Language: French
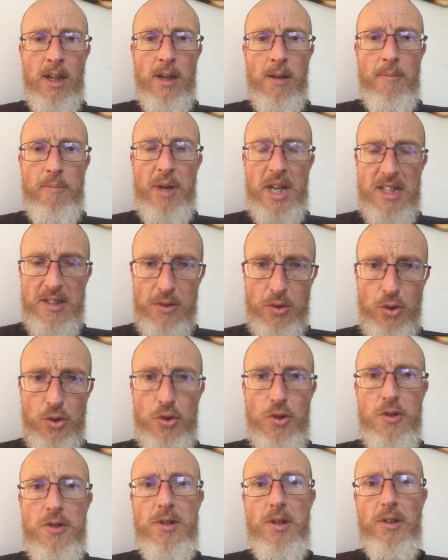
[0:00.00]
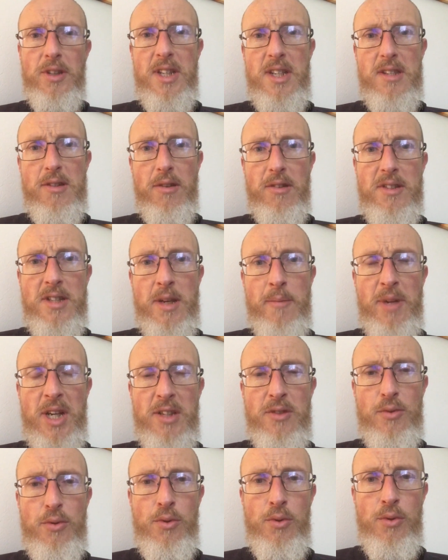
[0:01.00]
parce que je sors des sentiers
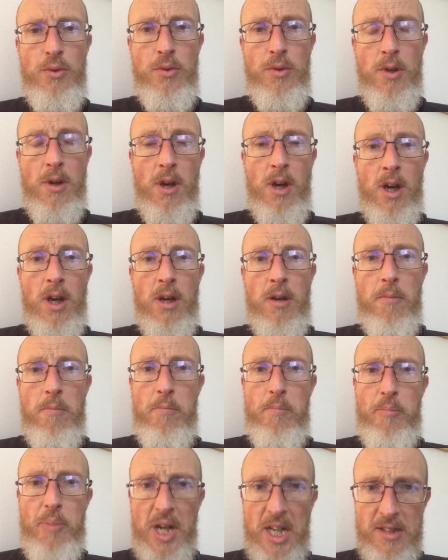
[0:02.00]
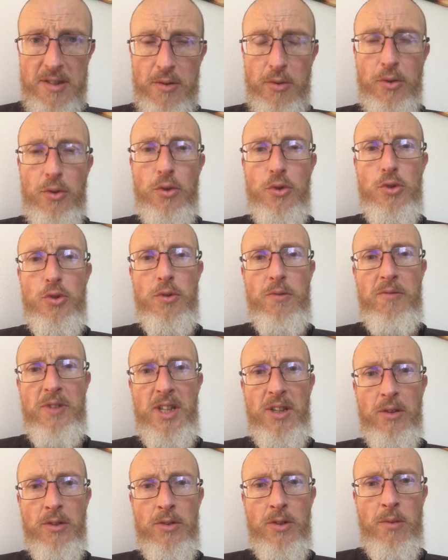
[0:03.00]
battus, parce que je vis
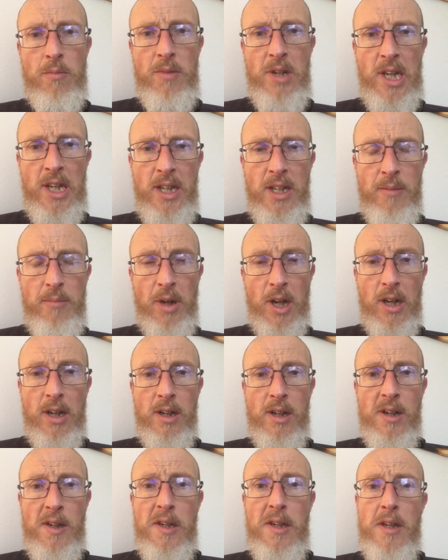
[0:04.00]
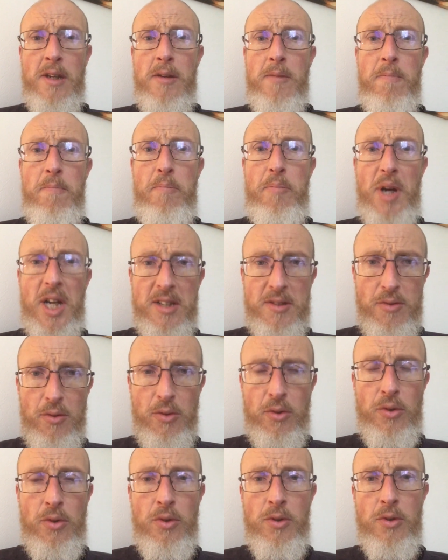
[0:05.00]
en homme libre, parce
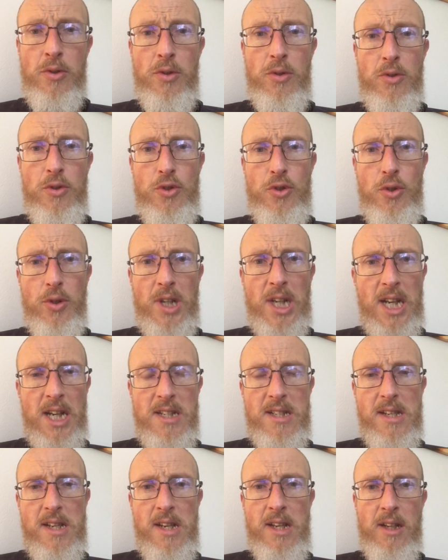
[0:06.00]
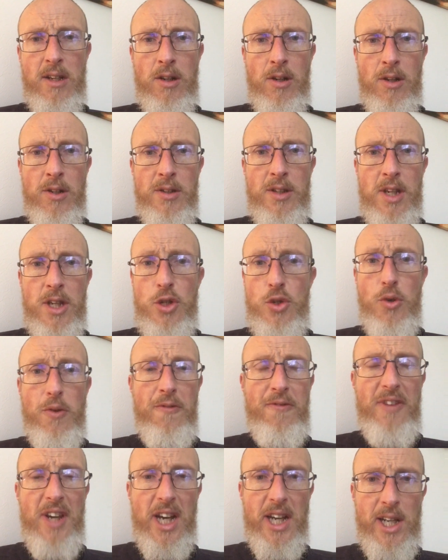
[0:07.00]
que je casse les codes et je ne
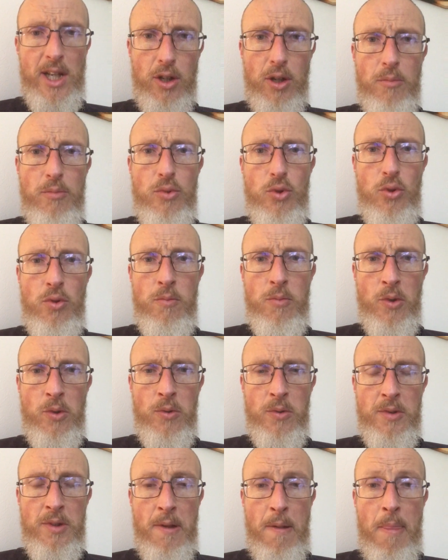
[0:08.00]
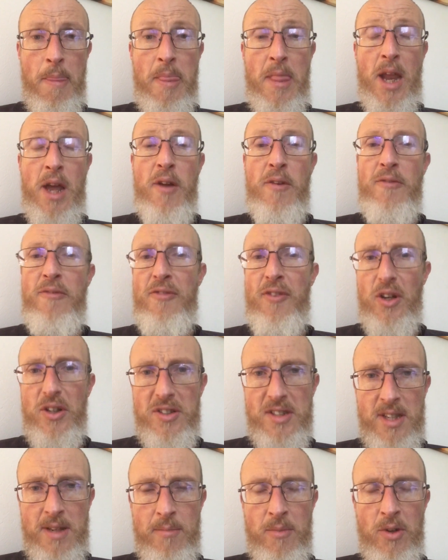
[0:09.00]
fais rien comme tout le monde.
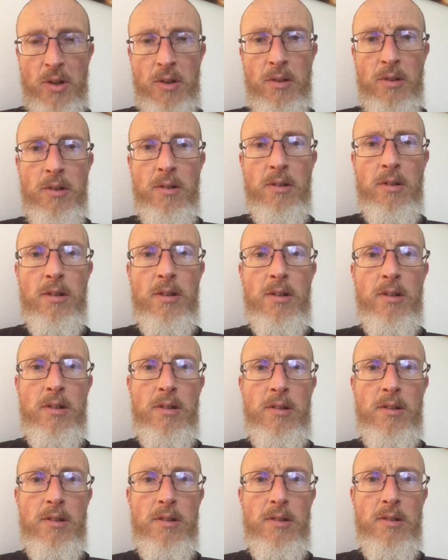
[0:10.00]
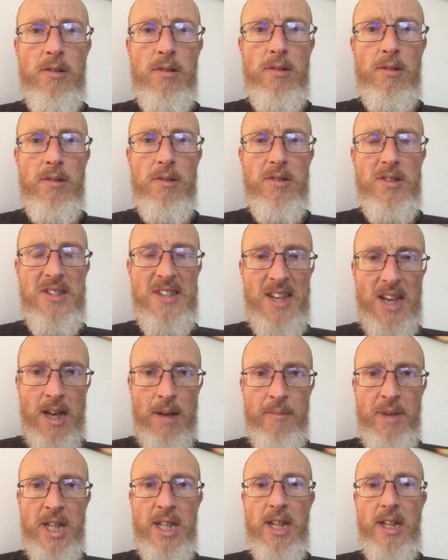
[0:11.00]
Forcément, euh, ça
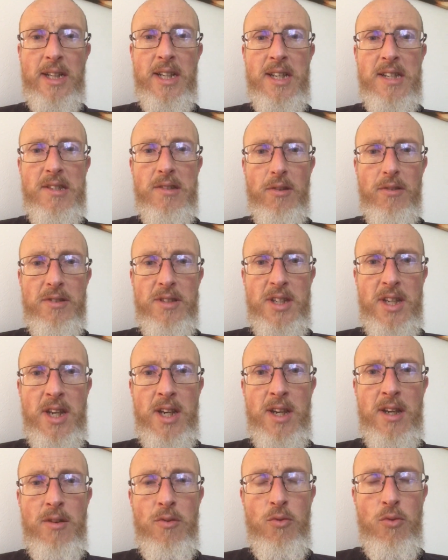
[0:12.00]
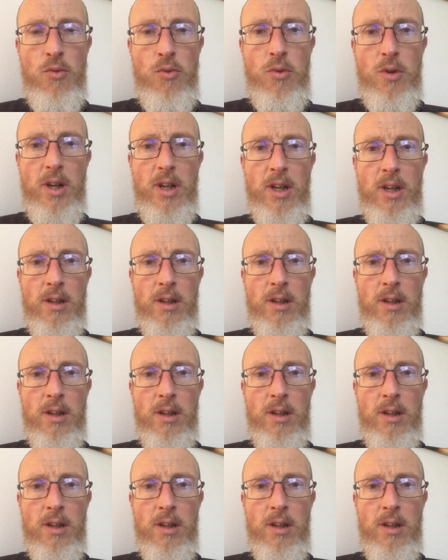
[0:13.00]
amène à des sentiers où